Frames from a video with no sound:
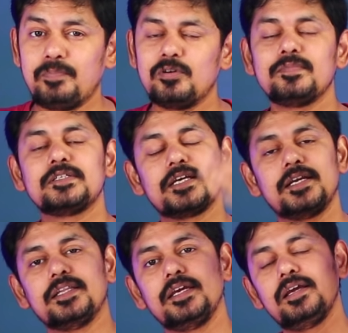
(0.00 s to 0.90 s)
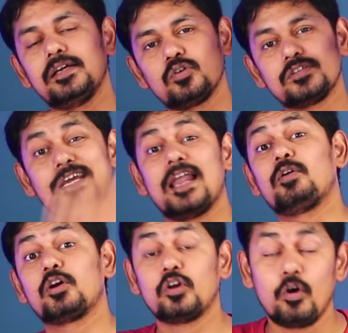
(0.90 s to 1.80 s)
పర్ఫార్మెన్స్ అనేది సో చాలా
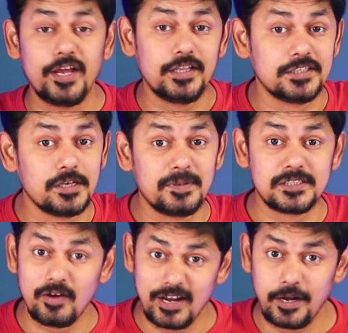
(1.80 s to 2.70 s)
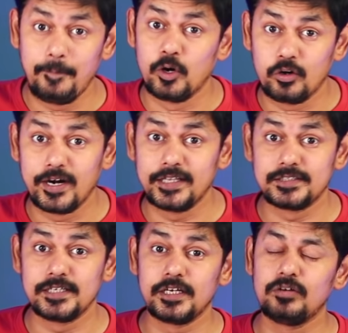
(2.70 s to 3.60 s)
వరకు డౌన్ అయిందని చెప్పేసి వాళ్ళ రిపోర్ట్ కూడా అయితే
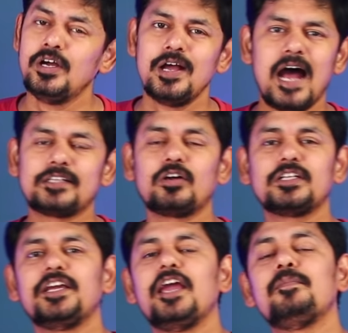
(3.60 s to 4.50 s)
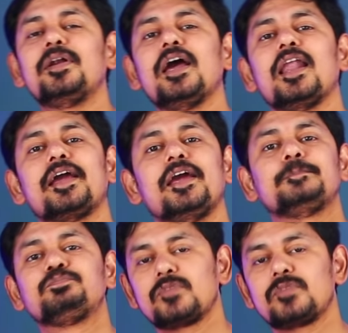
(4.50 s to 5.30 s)
చేశారు ఆ తర్వాత ఏఎండి అలాగే